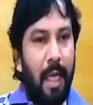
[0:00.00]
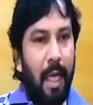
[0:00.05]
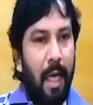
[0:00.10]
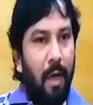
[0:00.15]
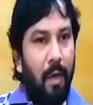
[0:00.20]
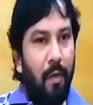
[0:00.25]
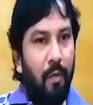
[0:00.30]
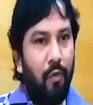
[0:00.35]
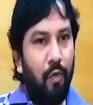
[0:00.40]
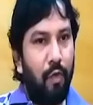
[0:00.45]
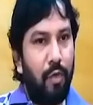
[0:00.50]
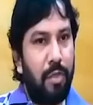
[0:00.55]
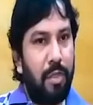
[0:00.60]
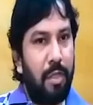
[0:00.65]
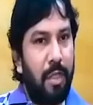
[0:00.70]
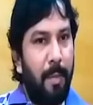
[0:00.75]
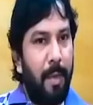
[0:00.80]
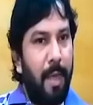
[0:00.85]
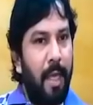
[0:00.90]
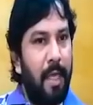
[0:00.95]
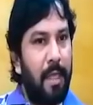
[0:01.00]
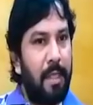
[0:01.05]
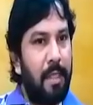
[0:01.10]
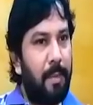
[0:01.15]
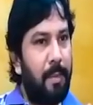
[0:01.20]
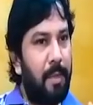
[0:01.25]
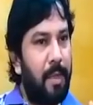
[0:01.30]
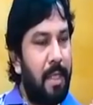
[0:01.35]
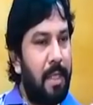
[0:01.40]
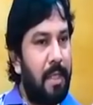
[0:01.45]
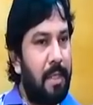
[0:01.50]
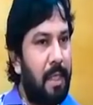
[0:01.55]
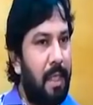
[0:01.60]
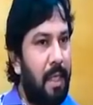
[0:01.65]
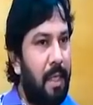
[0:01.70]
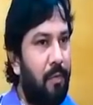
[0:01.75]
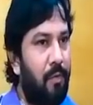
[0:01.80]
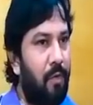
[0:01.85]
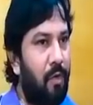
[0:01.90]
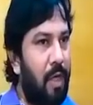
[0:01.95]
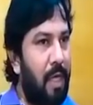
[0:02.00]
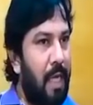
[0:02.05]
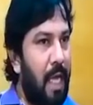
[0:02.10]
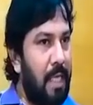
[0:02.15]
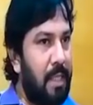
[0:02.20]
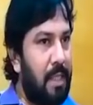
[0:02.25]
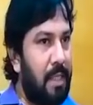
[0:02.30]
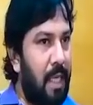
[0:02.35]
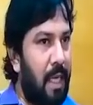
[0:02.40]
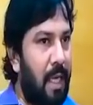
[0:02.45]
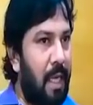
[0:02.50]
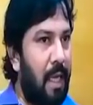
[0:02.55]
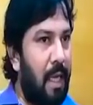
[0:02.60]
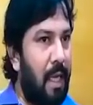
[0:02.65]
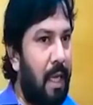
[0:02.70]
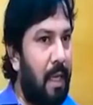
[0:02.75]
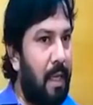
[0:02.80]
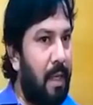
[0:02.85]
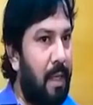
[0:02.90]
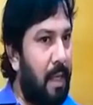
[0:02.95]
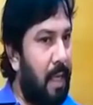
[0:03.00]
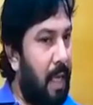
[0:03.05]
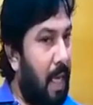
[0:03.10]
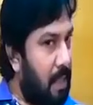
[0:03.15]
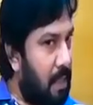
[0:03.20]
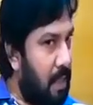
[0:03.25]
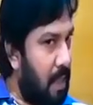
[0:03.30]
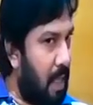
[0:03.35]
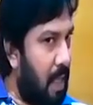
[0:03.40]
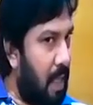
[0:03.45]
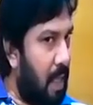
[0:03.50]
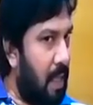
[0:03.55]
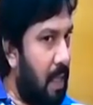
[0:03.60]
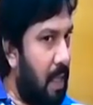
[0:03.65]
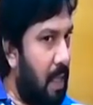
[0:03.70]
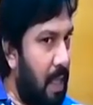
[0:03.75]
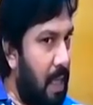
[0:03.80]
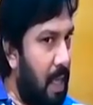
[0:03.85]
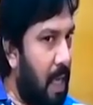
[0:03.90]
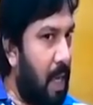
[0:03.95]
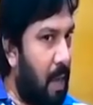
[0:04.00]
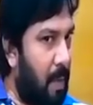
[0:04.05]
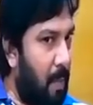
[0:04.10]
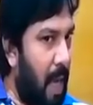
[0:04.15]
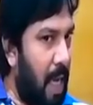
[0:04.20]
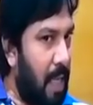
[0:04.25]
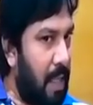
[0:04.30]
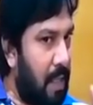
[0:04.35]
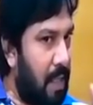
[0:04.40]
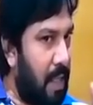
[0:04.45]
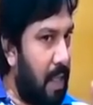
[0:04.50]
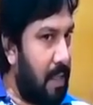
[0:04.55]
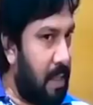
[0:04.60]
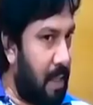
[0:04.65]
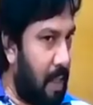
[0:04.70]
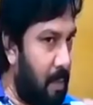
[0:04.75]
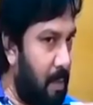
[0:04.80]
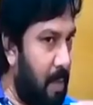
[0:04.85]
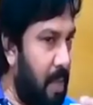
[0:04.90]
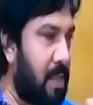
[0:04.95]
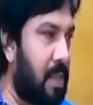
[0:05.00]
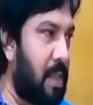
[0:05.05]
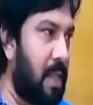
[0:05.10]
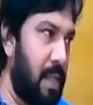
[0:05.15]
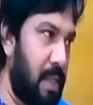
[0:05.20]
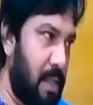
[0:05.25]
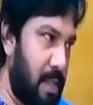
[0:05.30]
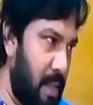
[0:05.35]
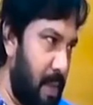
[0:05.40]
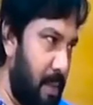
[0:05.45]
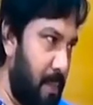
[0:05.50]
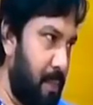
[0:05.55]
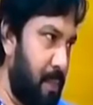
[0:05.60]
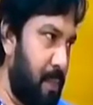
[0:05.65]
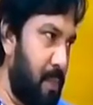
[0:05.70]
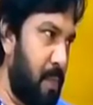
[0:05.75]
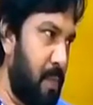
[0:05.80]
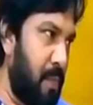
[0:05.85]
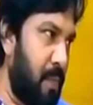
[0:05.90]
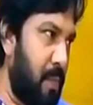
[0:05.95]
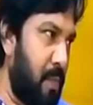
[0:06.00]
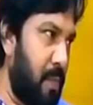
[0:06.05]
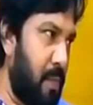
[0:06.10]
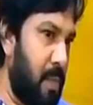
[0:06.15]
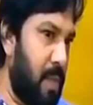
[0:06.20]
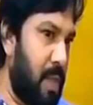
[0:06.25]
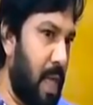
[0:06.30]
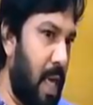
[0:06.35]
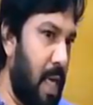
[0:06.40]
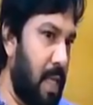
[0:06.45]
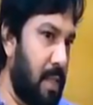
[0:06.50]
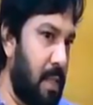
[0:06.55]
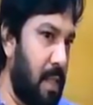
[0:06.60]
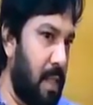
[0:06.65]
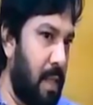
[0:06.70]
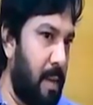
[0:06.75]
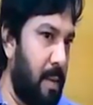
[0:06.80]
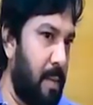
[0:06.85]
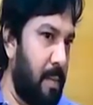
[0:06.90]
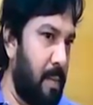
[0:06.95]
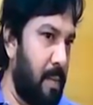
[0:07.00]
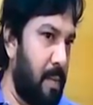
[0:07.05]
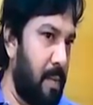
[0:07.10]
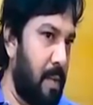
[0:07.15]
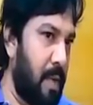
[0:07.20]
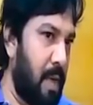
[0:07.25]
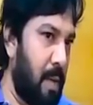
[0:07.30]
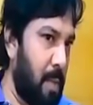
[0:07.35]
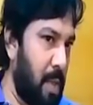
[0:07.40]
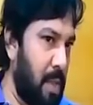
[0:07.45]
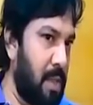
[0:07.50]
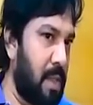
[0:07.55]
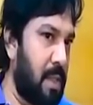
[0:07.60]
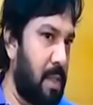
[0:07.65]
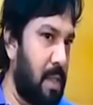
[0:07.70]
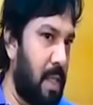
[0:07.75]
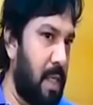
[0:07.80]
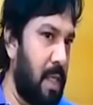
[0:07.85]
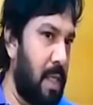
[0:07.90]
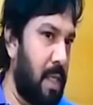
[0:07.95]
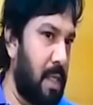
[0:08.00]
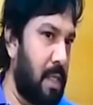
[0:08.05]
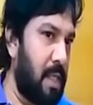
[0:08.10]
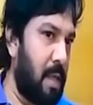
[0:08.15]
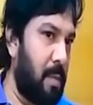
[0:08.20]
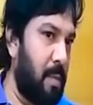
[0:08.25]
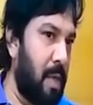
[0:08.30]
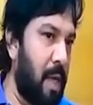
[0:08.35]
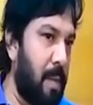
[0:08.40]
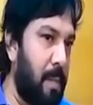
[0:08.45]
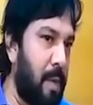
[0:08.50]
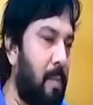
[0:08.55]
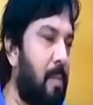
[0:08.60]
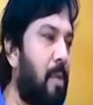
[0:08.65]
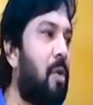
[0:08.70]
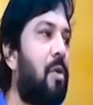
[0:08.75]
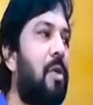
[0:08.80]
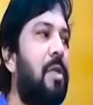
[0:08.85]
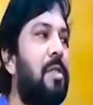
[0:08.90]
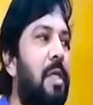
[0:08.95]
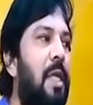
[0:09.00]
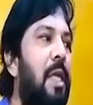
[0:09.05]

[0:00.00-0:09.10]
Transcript: अब वो समय जब रही से वो नाचा नाचा ही एकमात्र ऐसा मंच रही से जहां से हमारे छत्तीसगढ़िया दर्शक मन अपन मनोरंजन